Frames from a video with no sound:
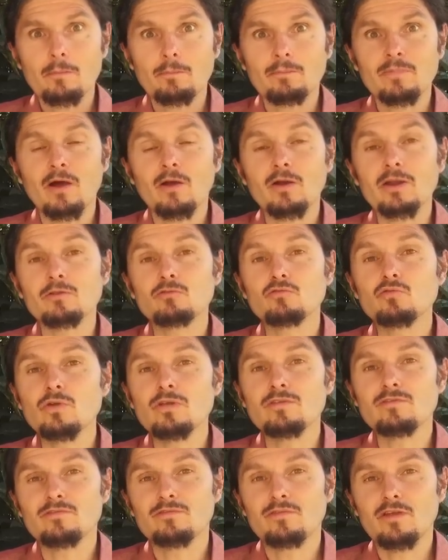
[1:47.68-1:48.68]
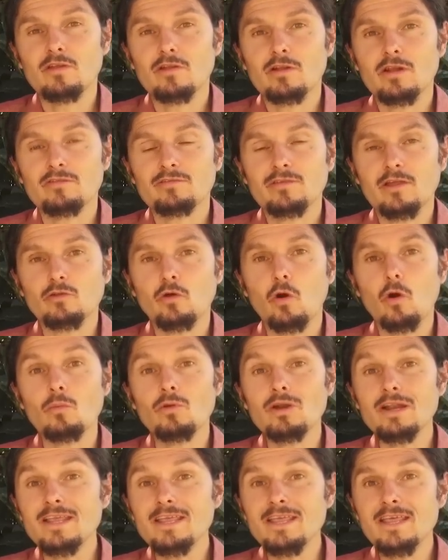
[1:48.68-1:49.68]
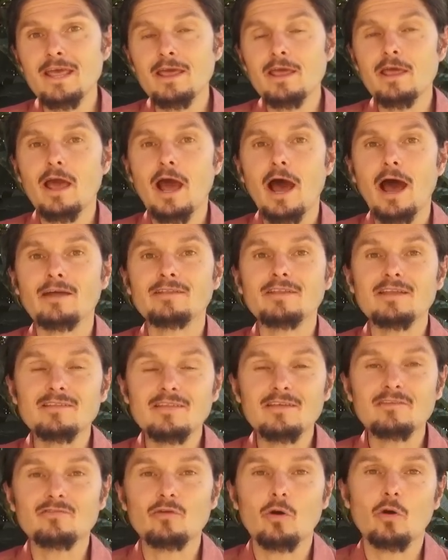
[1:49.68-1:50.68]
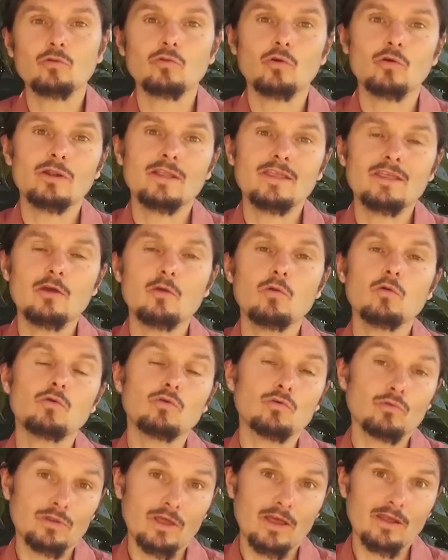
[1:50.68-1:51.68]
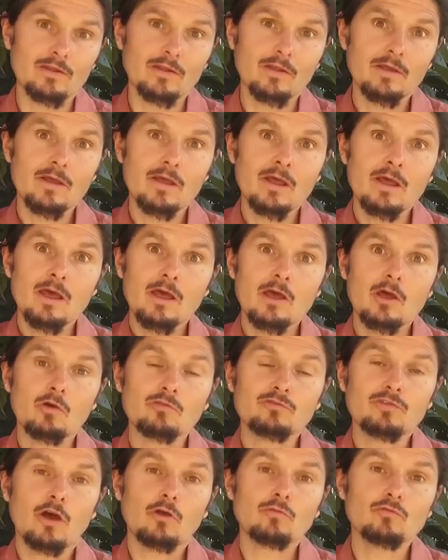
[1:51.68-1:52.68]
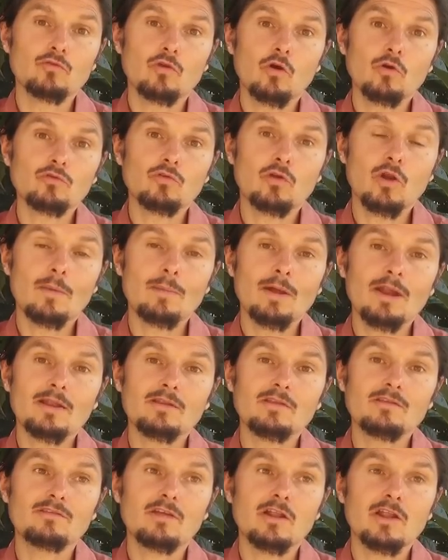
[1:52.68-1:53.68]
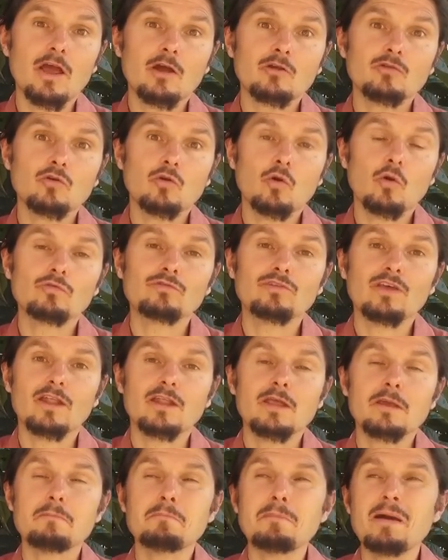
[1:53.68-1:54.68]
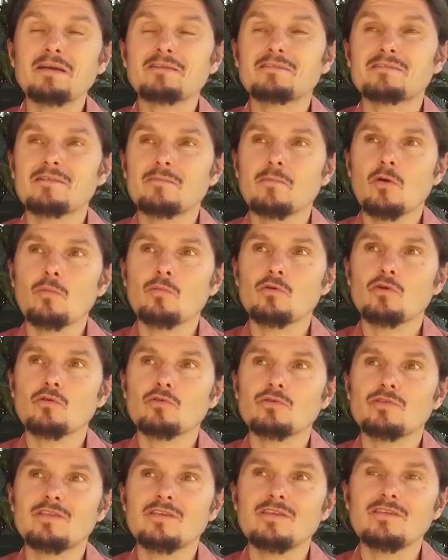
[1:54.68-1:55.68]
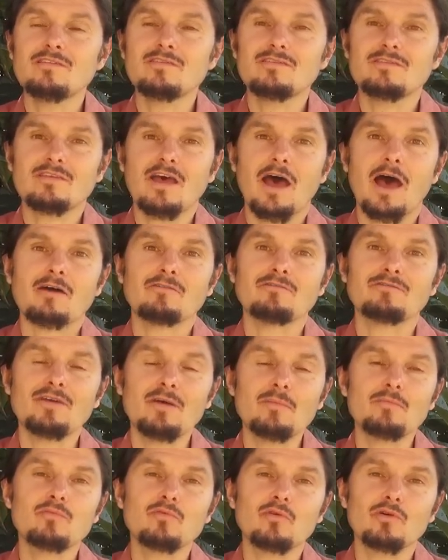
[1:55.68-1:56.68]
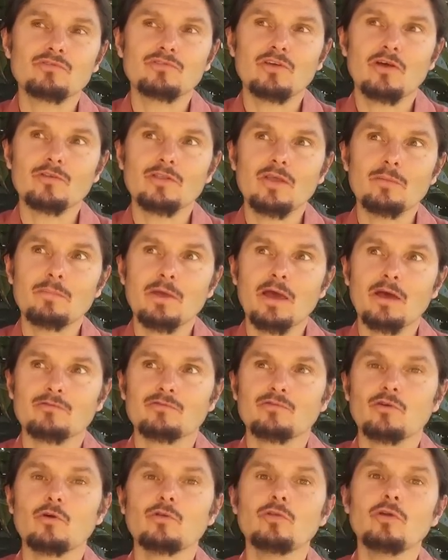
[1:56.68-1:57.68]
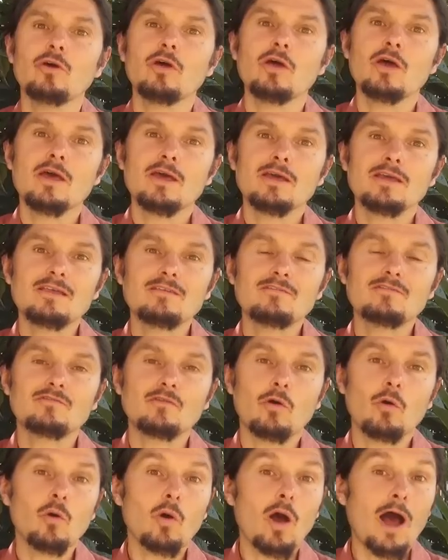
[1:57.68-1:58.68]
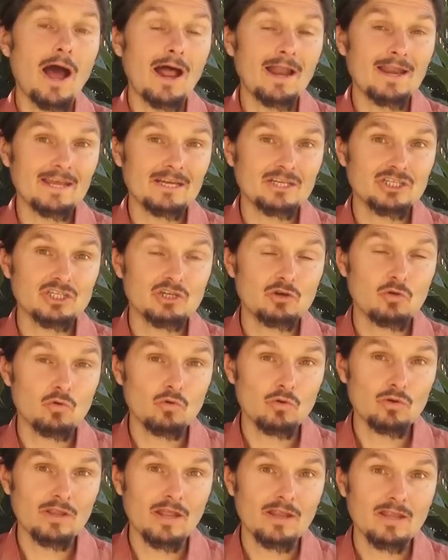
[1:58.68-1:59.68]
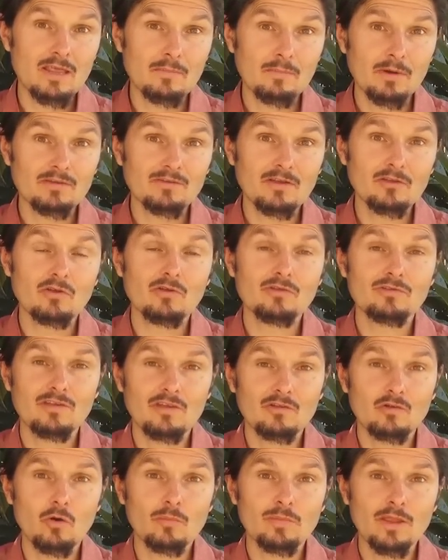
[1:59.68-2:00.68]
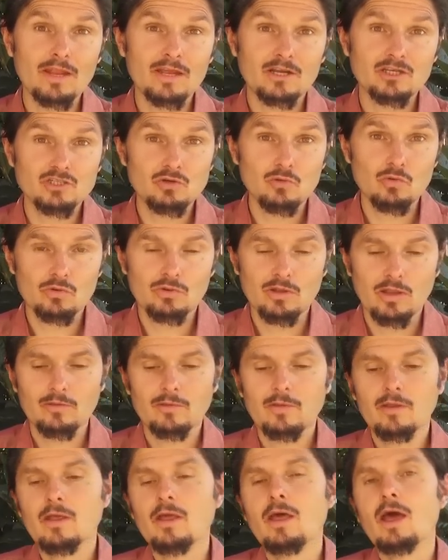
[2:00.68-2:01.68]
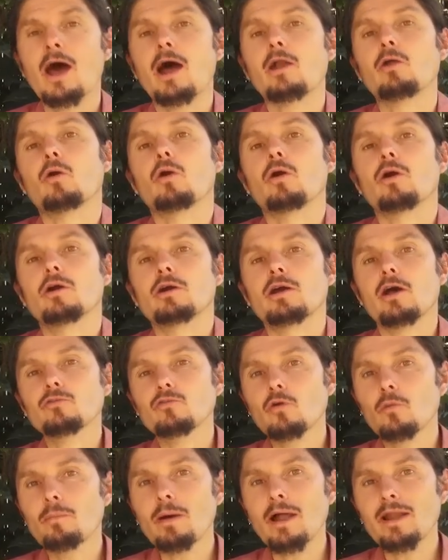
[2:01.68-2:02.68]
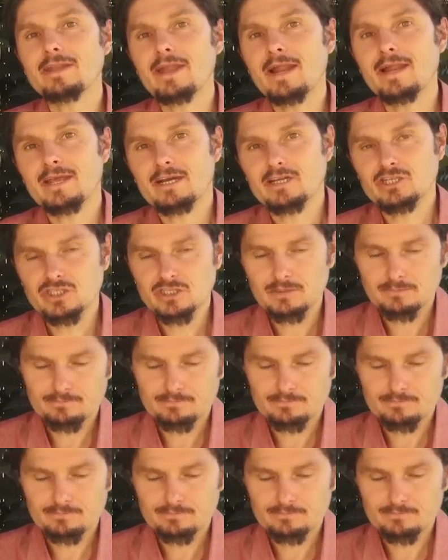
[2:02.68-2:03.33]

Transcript: dans tous les, les, syndromes liés à des désordres liés au gluten. Et on s'est rendu compte que la maladie cœliaque ne concernait maximum que 10 à 20% des personnes qui sont allergiques au gluten, qui présentent un syndrome d'allergie au gluten. Alors, quand on parle d'allergie,